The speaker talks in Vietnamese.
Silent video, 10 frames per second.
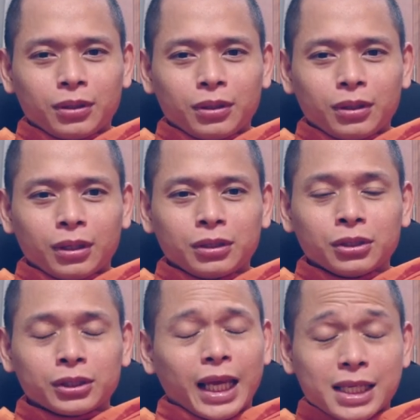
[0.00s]
à, vừa
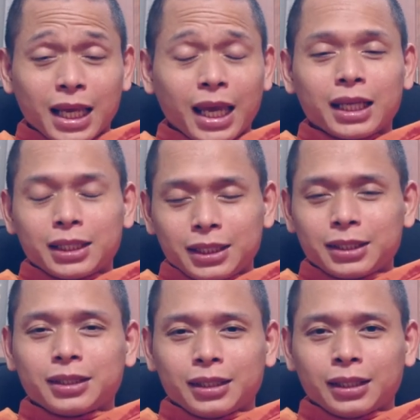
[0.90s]
té xe nữa
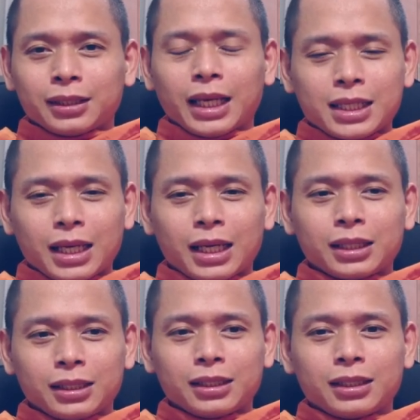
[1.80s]
à, té xe nữa
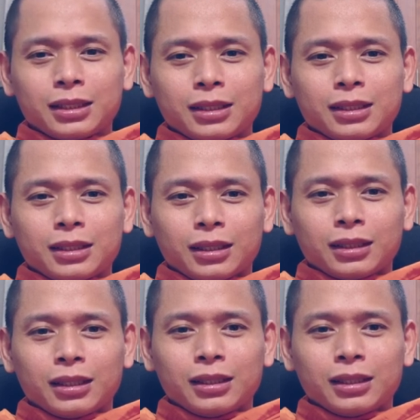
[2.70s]
à,
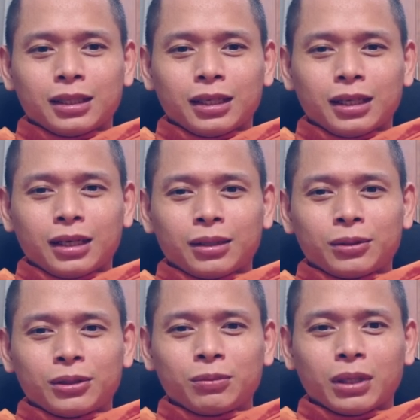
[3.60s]
thì à,
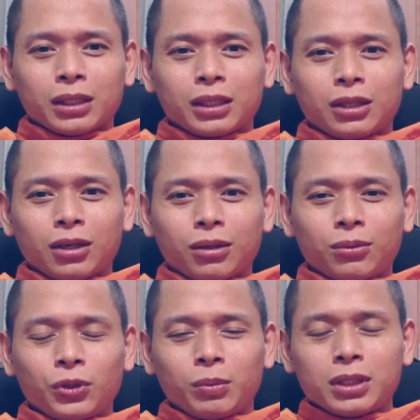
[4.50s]
nhưng mà khi đó
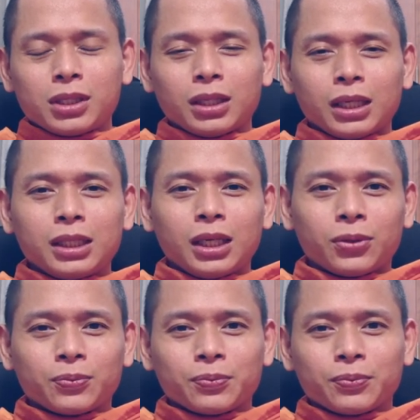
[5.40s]
quý vị biết suy nghĩ gì không
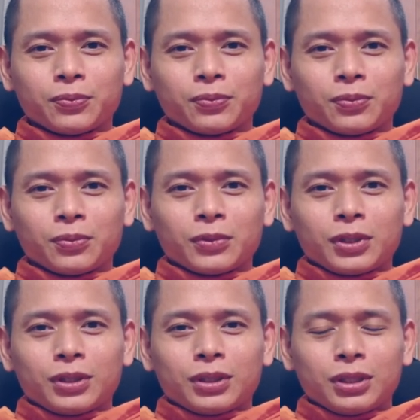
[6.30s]

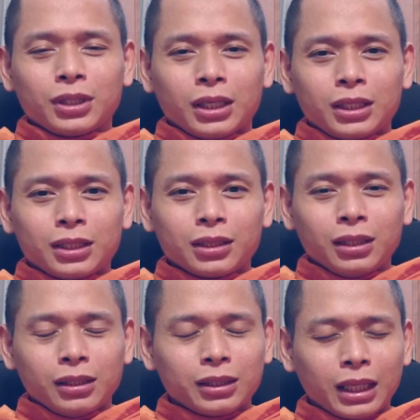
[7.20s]
suy nghĩ
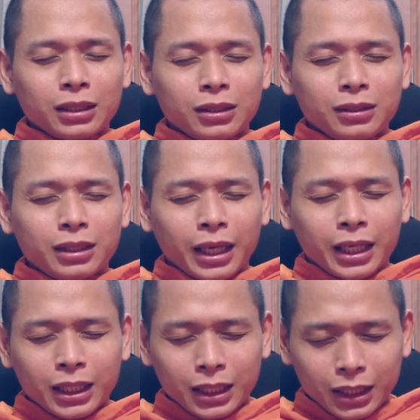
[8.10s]
thử thách như
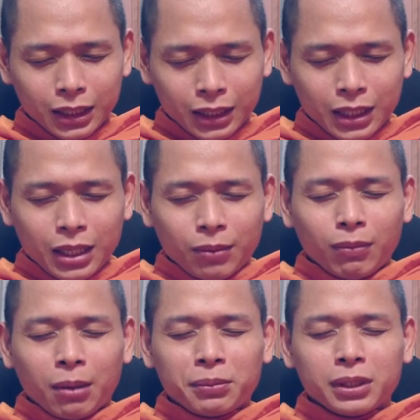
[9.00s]
vậy
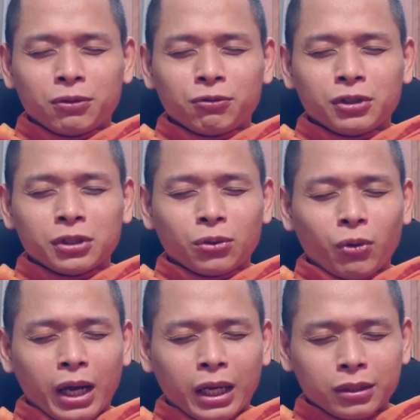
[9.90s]
mà mình vượt
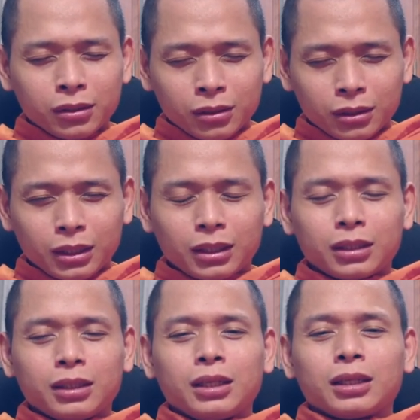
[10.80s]
qua được á,
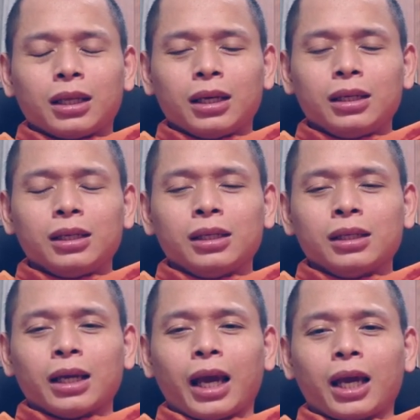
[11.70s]

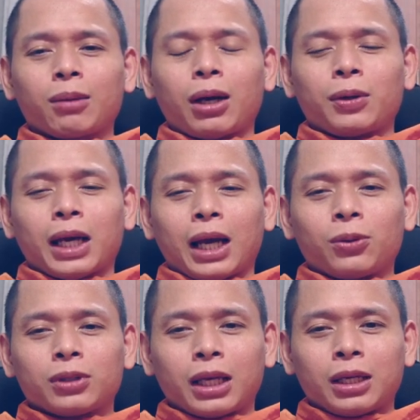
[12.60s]
thì hai bao
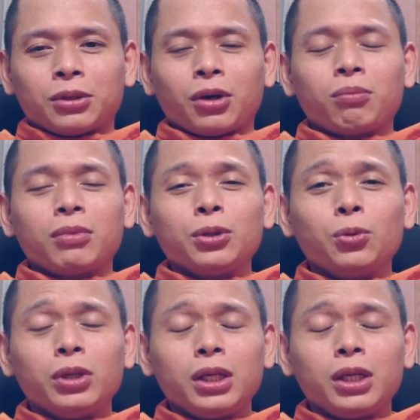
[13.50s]
gạo này nó mới quý